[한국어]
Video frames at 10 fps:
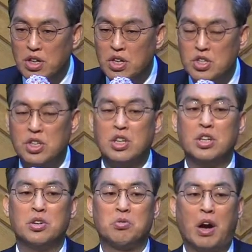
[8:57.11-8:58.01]

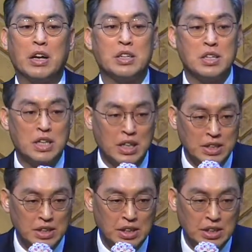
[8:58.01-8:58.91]
지키는
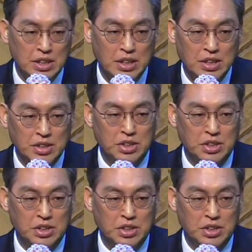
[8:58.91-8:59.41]
과정까지 이제